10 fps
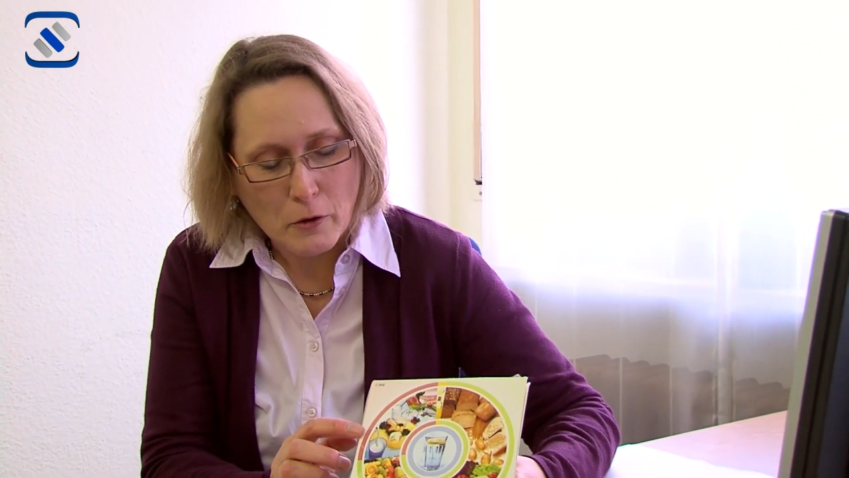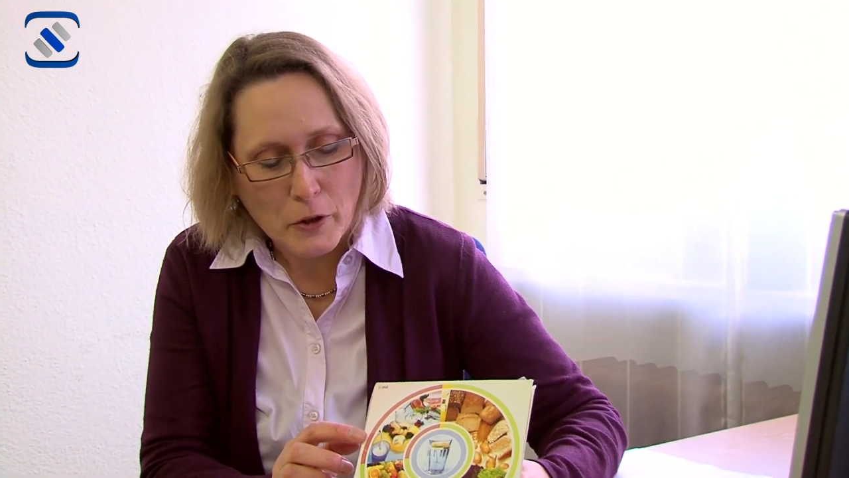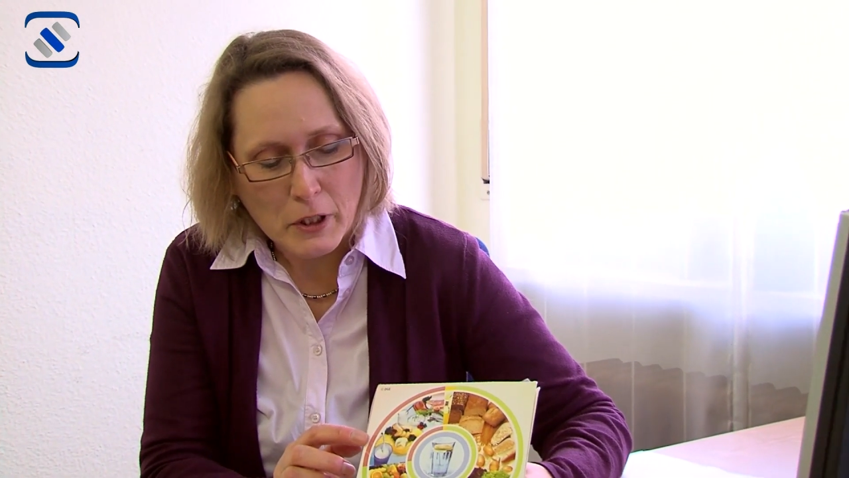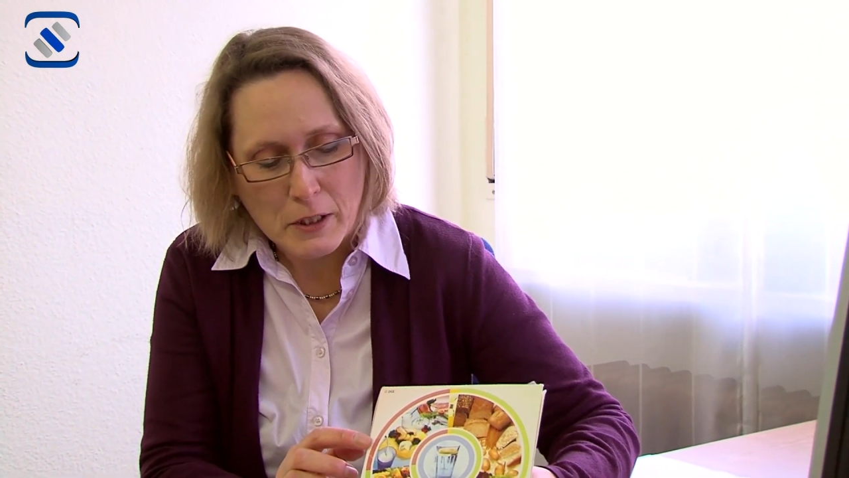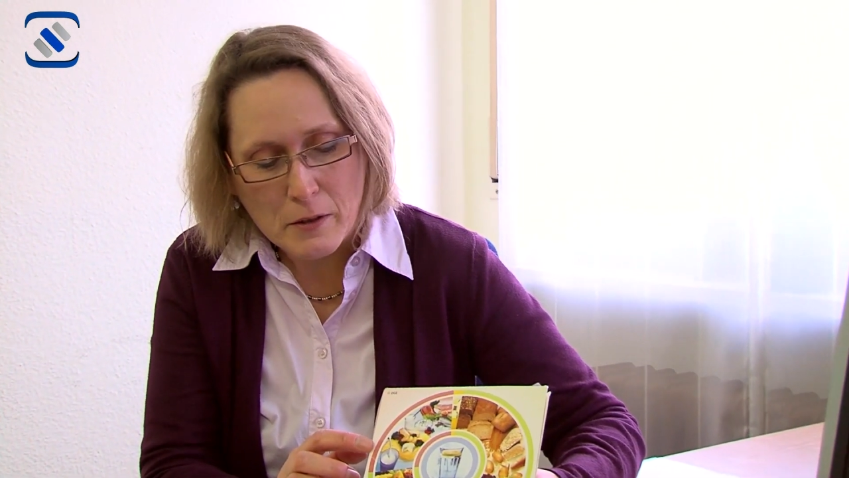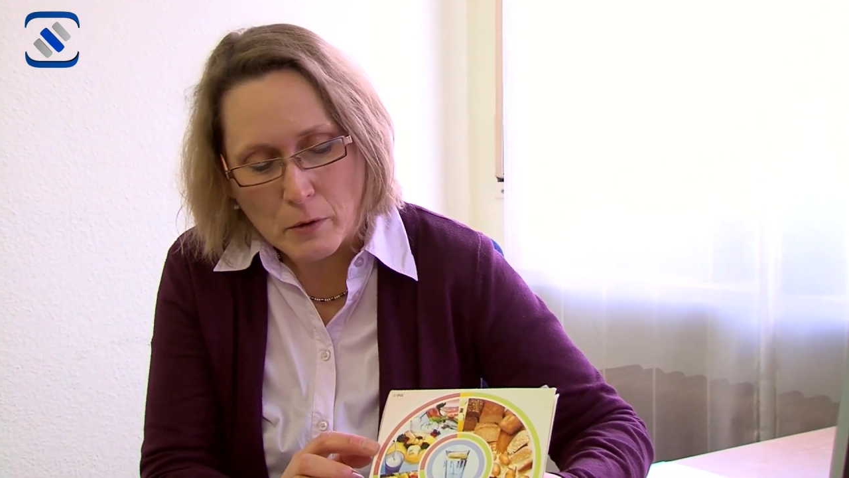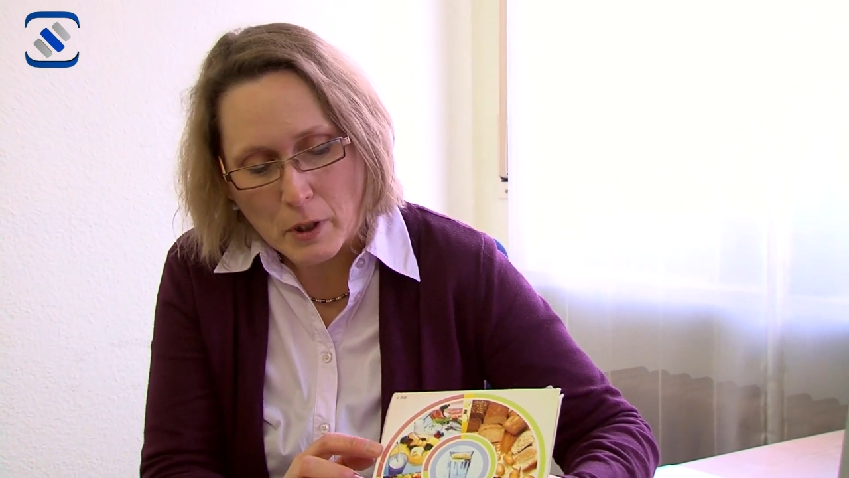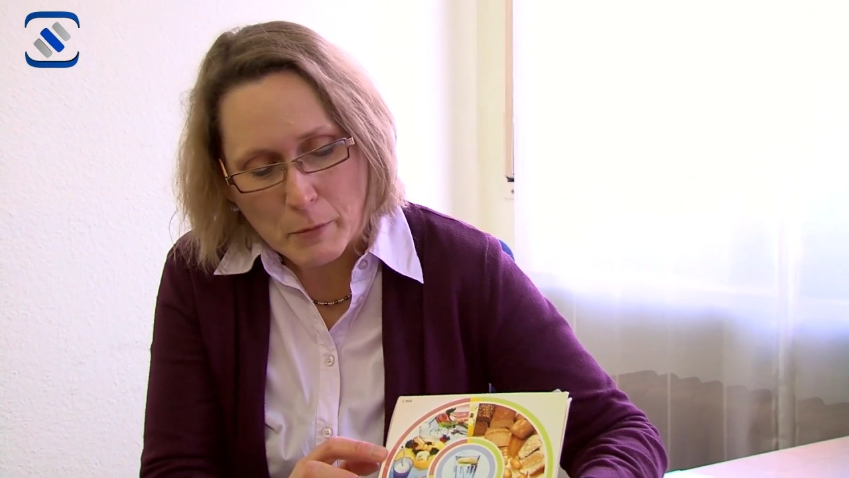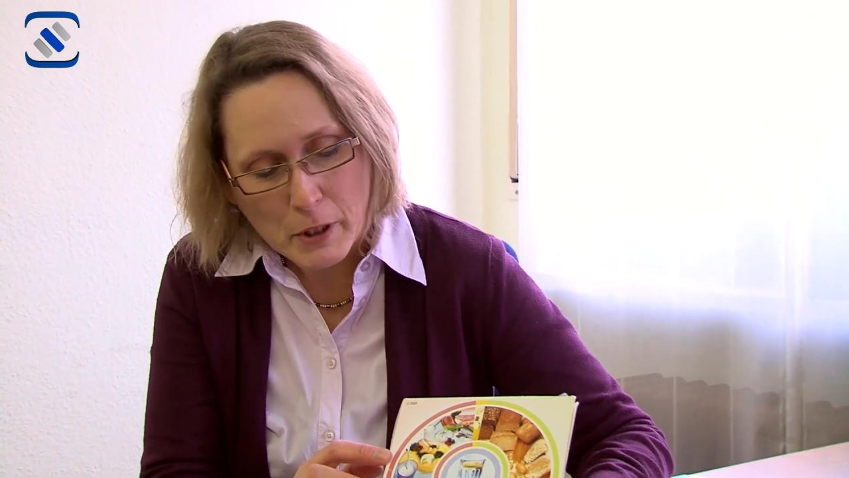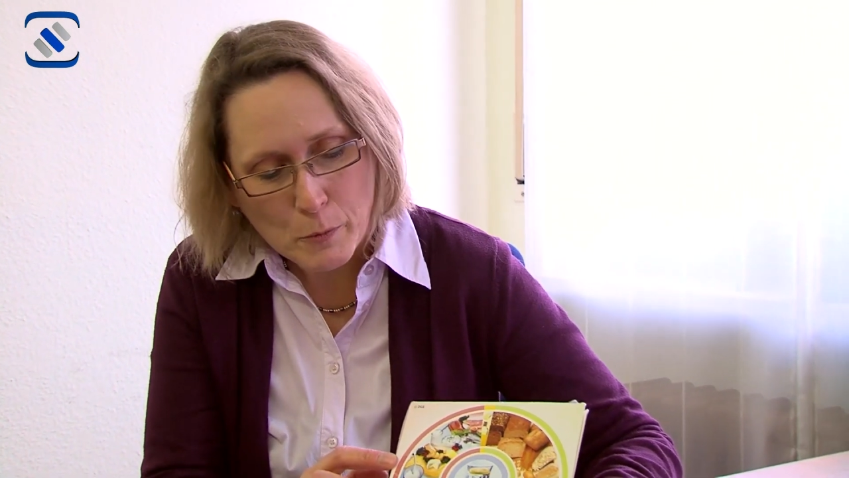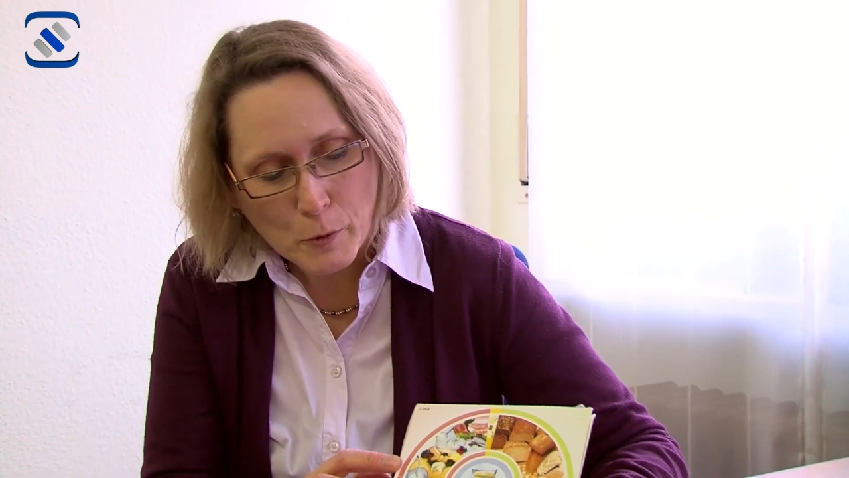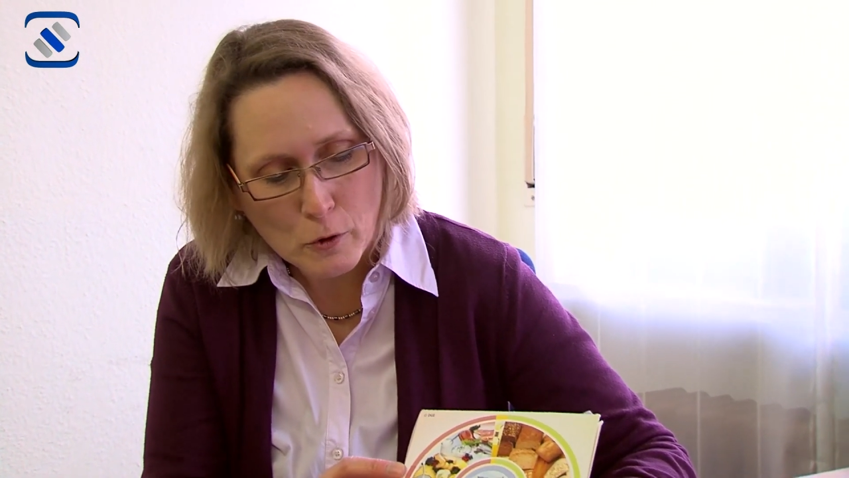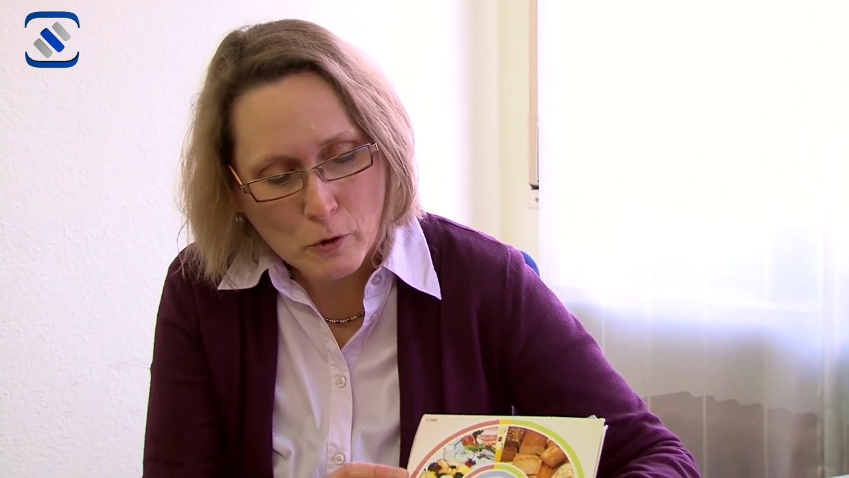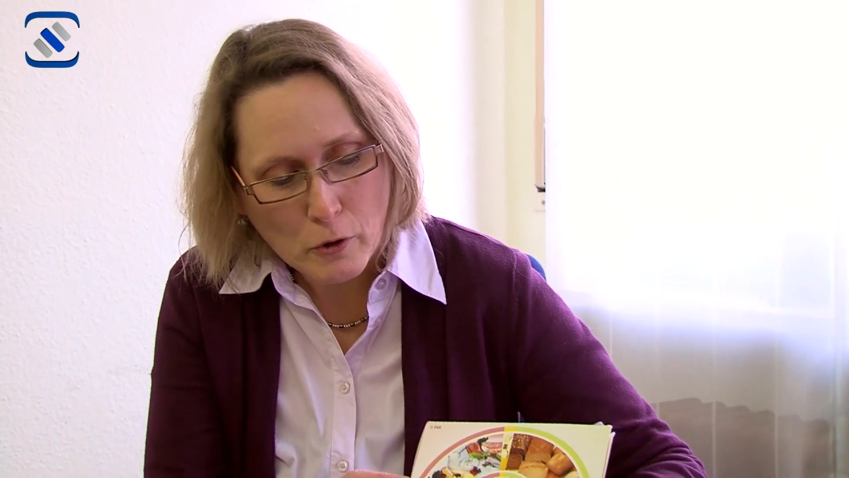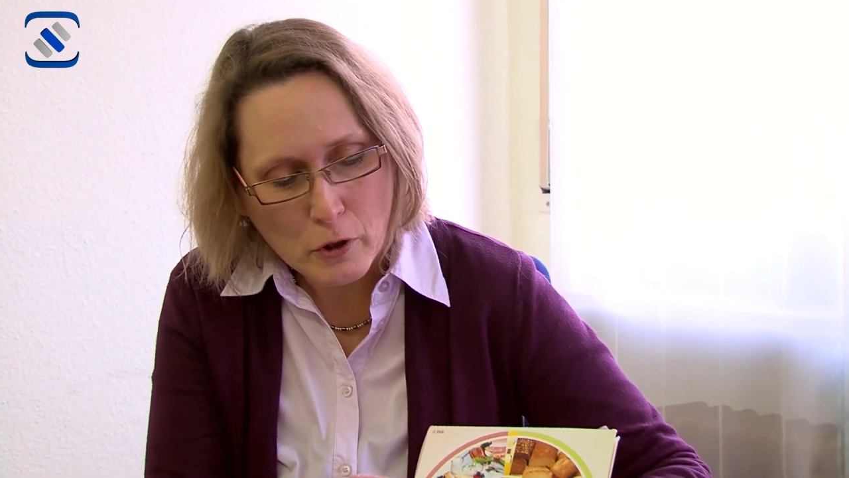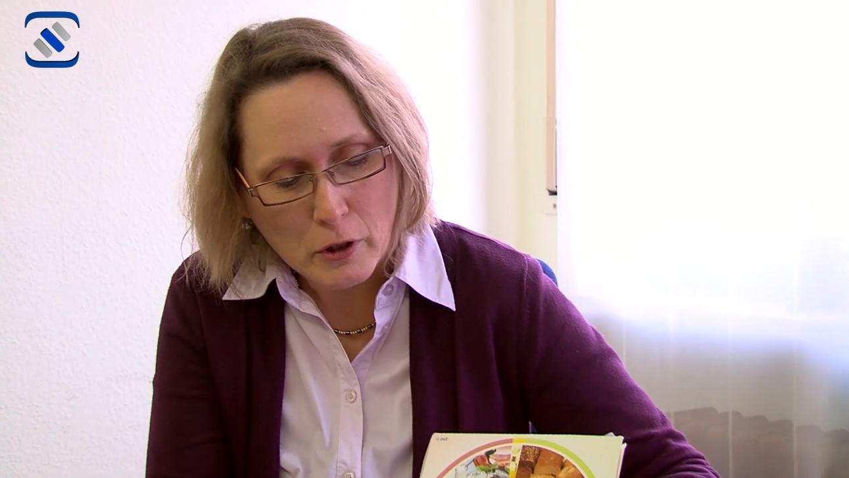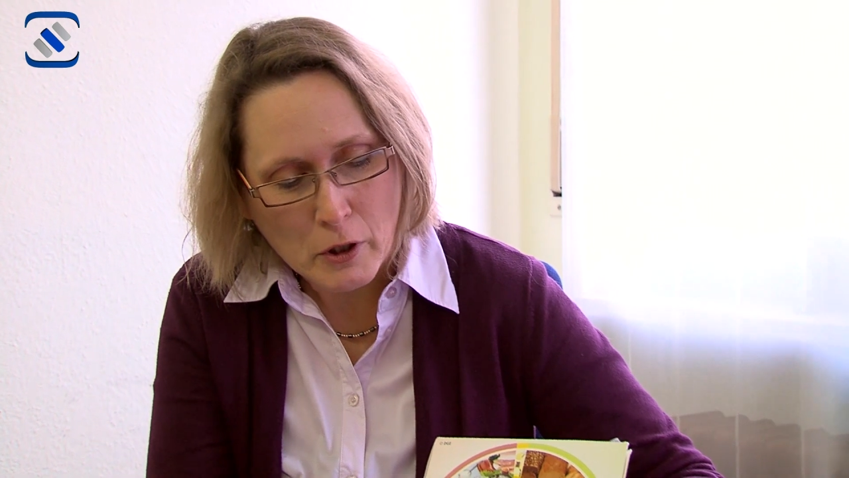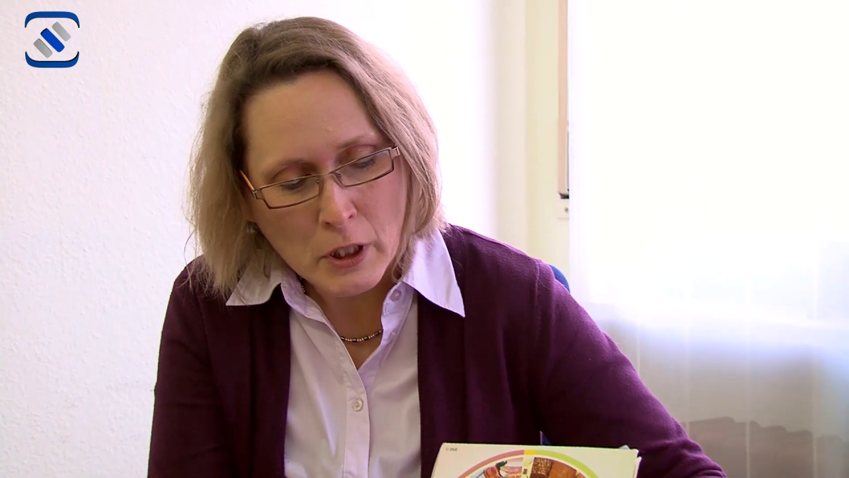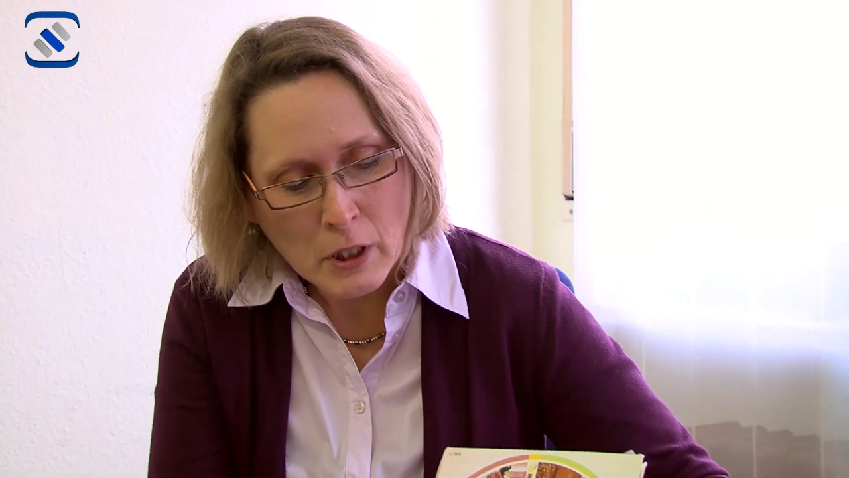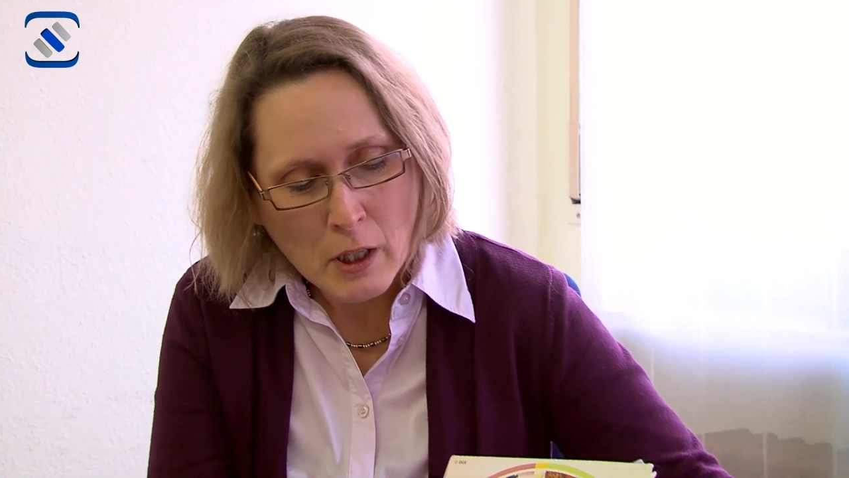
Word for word: gehören dazu die Milchprodukte,